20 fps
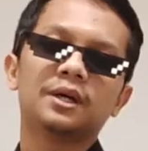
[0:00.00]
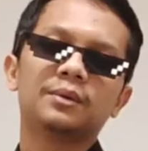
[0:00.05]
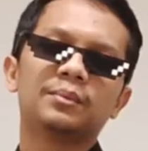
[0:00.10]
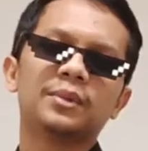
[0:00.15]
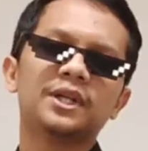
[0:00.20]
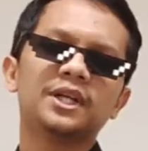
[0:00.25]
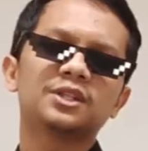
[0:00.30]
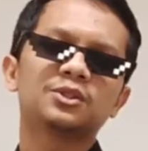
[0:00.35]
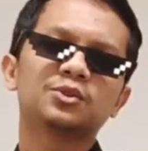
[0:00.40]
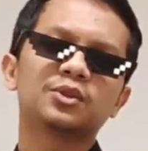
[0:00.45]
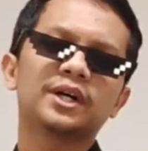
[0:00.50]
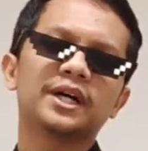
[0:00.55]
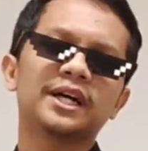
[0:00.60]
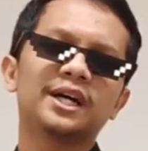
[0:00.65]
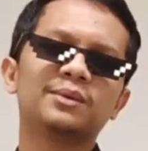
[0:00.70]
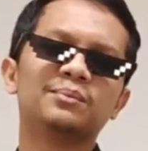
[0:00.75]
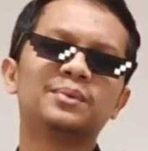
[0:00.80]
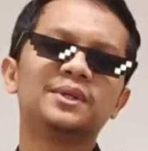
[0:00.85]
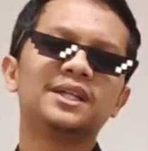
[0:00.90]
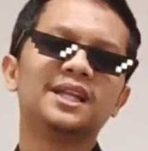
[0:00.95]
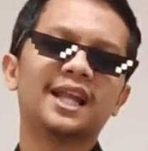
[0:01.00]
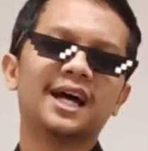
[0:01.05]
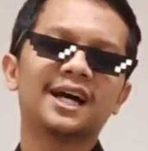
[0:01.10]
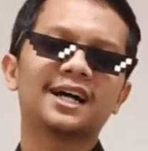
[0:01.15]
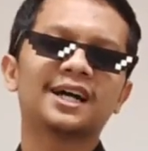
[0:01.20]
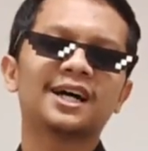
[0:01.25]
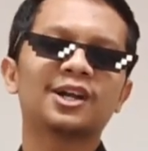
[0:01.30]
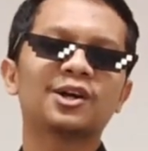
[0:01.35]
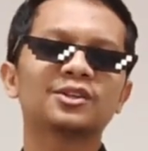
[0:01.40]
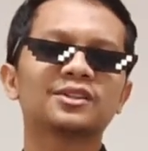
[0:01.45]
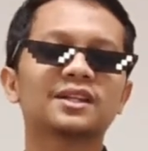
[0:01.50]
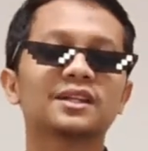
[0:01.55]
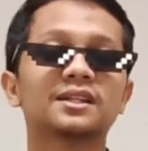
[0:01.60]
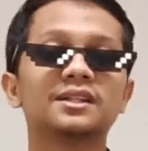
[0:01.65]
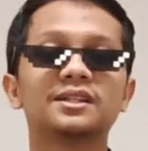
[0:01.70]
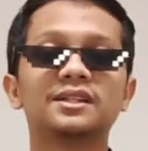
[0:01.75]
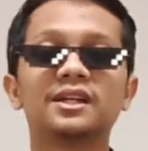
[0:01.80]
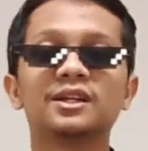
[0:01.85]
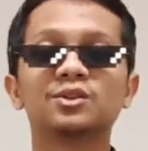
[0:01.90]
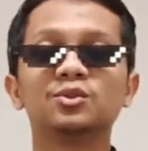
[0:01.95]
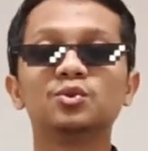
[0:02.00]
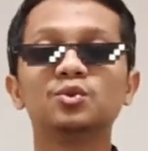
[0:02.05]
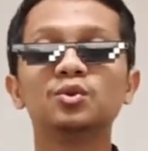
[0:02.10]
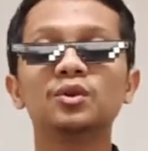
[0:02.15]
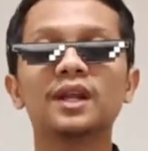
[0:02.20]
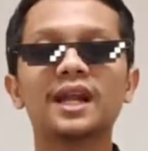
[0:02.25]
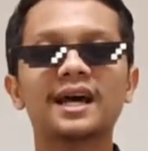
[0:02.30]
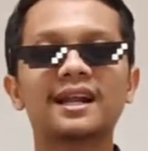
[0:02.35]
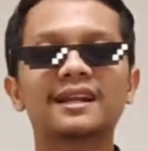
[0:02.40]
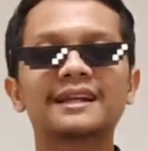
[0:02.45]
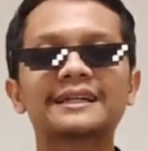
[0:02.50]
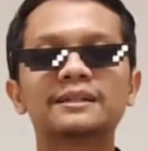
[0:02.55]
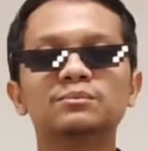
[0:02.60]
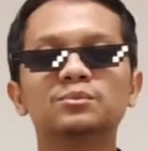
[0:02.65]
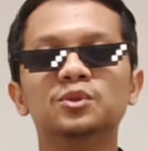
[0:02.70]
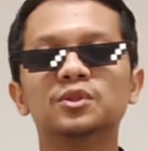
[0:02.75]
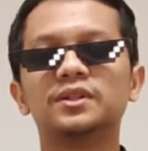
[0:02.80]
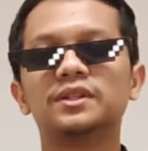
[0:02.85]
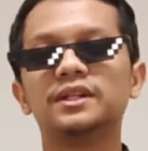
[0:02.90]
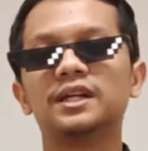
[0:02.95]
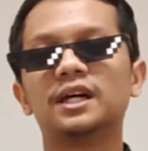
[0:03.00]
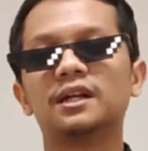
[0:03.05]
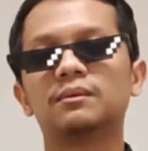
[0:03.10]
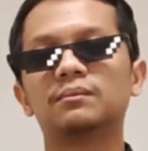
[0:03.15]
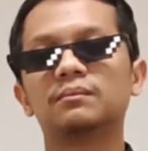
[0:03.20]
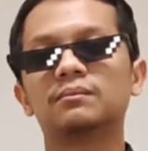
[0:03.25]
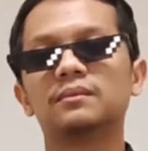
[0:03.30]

Banyak juga yang bilang kalau tergigit ular kemudian